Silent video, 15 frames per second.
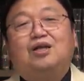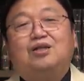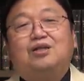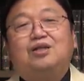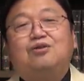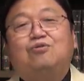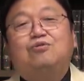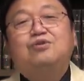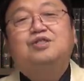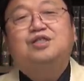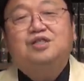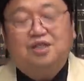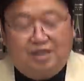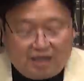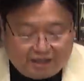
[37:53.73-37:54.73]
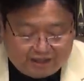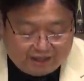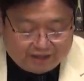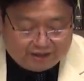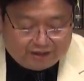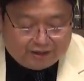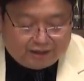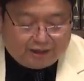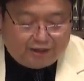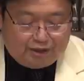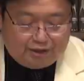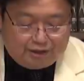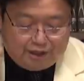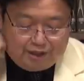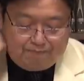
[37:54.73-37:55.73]
日本人になりだしたんで
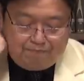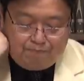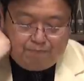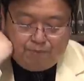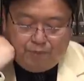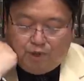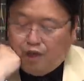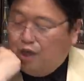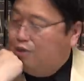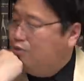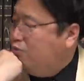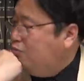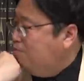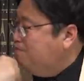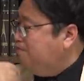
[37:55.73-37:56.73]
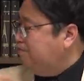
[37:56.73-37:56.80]
すね。で、あの、